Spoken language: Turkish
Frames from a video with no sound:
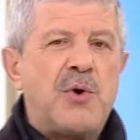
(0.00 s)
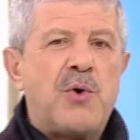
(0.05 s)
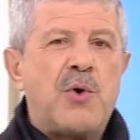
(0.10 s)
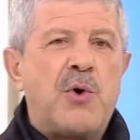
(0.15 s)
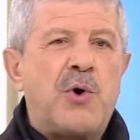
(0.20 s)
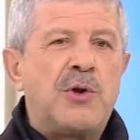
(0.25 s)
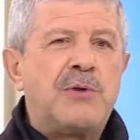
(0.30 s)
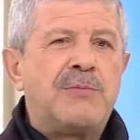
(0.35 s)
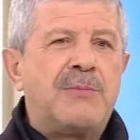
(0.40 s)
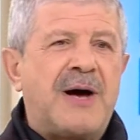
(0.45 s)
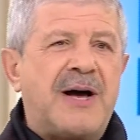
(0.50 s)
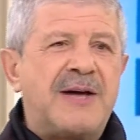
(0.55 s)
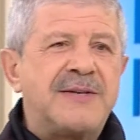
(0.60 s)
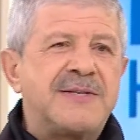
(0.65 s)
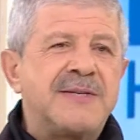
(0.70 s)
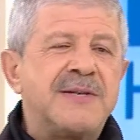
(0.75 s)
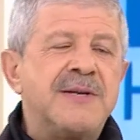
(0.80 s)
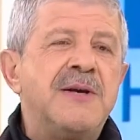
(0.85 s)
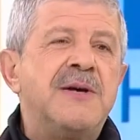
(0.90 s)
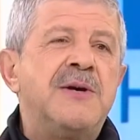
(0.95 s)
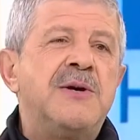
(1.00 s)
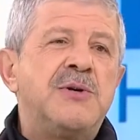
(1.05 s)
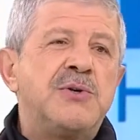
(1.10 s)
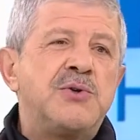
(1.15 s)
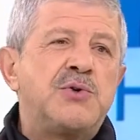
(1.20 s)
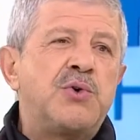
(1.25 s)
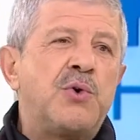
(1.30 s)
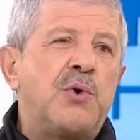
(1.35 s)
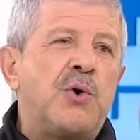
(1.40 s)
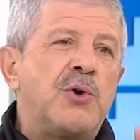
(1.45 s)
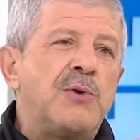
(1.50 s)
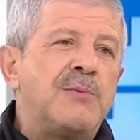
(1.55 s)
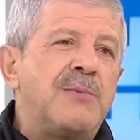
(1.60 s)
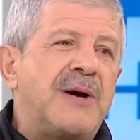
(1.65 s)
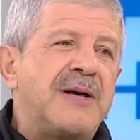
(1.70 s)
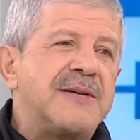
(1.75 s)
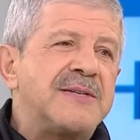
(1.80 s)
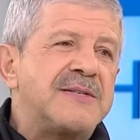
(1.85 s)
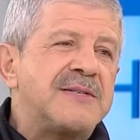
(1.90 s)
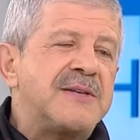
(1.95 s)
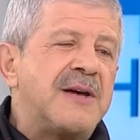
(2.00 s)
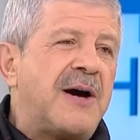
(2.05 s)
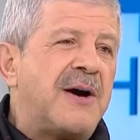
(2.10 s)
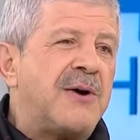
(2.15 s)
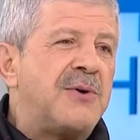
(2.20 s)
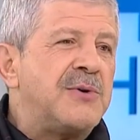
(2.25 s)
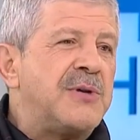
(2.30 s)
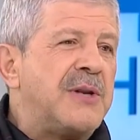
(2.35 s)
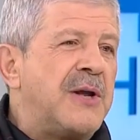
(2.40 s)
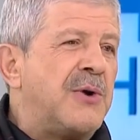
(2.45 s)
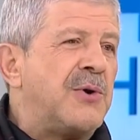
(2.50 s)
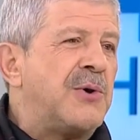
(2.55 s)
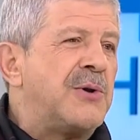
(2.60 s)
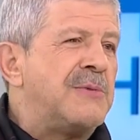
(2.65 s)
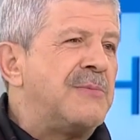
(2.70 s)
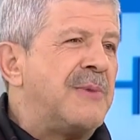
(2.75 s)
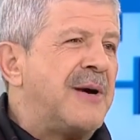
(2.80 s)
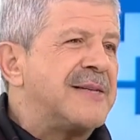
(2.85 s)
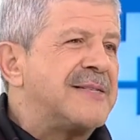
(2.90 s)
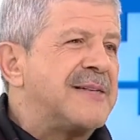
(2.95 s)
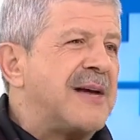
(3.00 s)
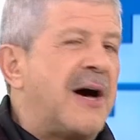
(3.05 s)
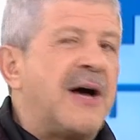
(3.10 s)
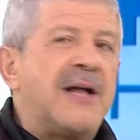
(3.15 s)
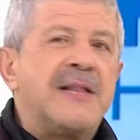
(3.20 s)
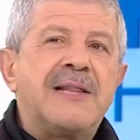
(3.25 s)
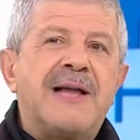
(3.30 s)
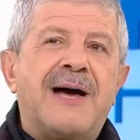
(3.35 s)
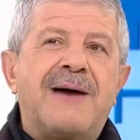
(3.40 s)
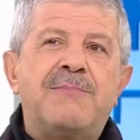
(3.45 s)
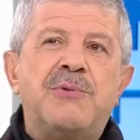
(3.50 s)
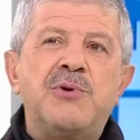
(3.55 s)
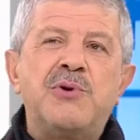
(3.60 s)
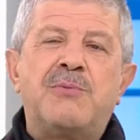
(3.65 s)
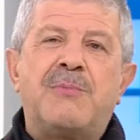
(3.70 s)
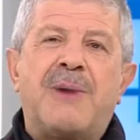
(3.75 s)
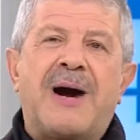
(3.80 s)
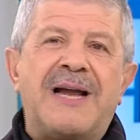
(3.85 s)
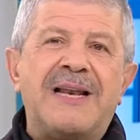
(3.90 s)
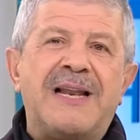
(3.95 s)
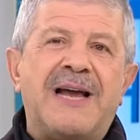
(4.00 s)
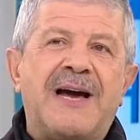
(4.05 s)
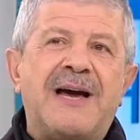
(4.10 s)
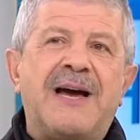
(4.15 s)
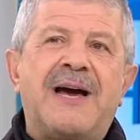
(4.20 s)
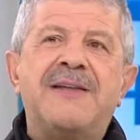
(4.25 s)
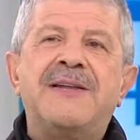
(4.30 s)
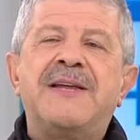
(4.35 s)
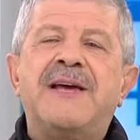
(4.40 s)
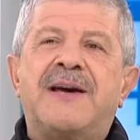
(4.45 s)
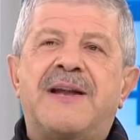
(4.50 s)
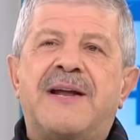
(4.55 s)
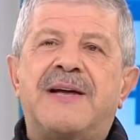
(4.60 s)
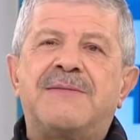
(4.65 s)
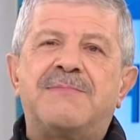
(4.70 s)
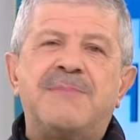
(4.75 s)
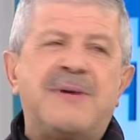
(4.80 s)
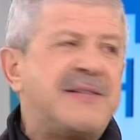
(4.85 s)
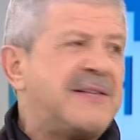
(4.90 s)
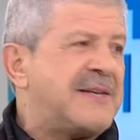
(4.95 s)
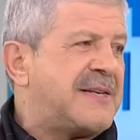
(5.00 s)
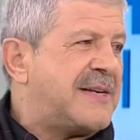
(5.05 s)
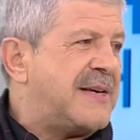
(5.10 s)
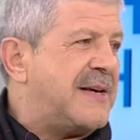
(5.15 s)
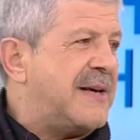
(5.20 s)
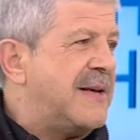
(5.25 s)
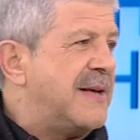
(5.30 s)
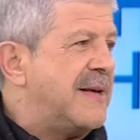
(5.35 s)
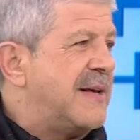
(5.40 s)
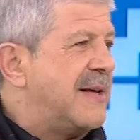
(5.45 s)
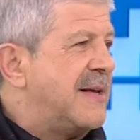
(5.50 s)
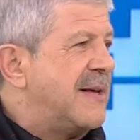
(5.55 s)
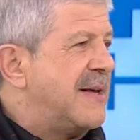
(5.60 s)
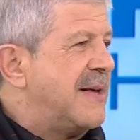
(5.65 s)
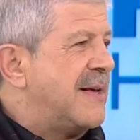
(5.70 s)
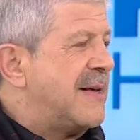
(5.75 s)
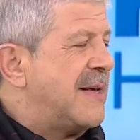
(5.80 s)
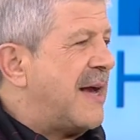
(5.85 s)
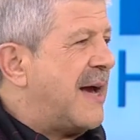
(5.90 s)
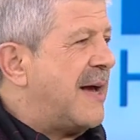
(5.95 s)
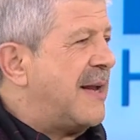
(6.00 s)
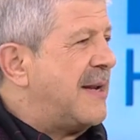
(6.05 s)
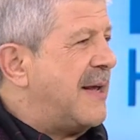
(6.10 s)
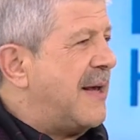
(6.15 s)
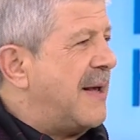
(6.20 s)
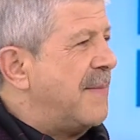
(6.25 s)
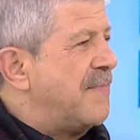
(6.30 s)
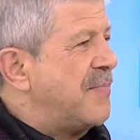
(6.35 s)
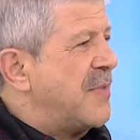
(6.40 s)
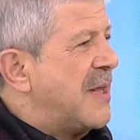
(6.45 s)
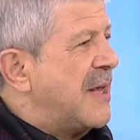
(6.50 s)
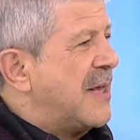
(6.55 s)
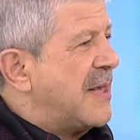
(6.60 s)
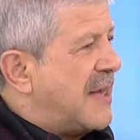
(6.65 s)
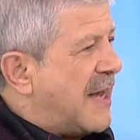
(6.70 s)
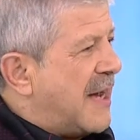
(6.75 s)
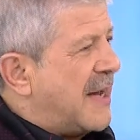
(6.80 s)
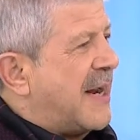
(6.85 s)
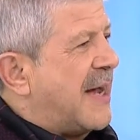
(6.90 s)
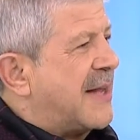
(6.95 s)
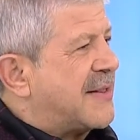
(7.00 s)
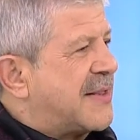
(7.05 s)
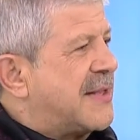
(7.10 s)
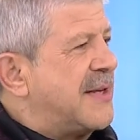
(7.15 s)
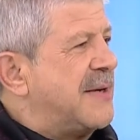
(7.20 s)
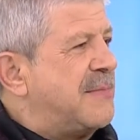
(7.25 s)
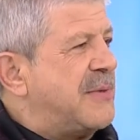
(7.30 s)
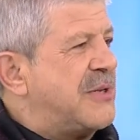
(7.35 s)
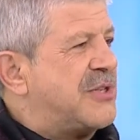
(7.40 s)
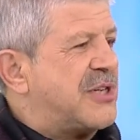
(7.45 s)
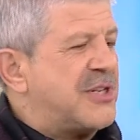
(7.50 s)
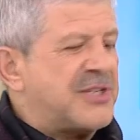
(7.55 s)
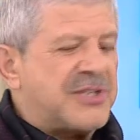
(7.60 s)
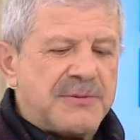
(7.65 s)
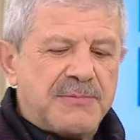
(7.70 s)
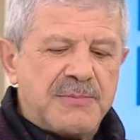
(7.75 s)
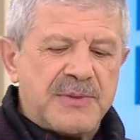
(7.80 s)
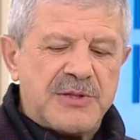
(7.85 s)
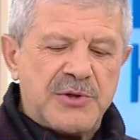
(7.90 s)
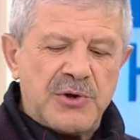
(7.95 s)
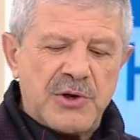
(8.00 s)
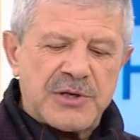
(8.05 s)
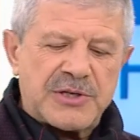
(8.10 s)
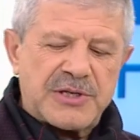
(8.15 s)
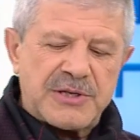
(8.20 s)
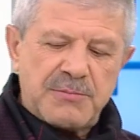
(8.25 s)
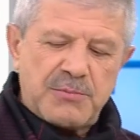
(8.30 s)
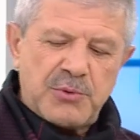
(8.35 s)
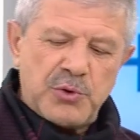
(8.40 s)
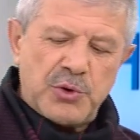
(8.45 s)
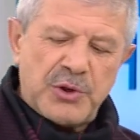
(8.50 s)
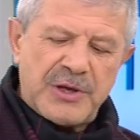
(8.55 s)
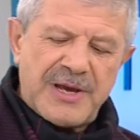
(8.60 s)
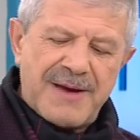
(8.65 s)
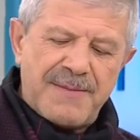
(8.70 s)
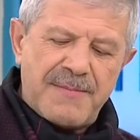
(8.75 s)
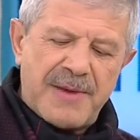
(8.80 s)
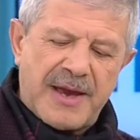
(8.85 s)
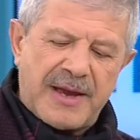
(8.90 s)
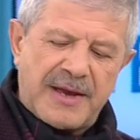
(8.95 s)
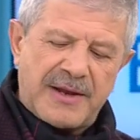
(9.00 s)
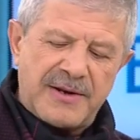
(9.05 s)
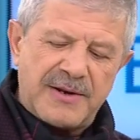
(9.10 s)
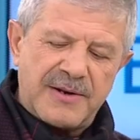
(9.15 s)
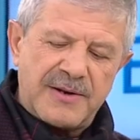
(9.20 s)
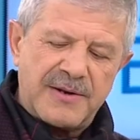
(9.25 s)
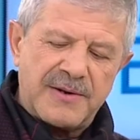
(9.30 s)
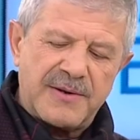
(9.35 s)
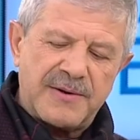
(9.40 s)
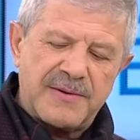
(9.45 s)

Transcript: Yok olmaz. Şu olmaz. Yahu ne olmaz ya Allah bunu malayanı yaratmadı ki. Yani Yarattığı bir şey. Şimdi diyor ki bunu yemeyin.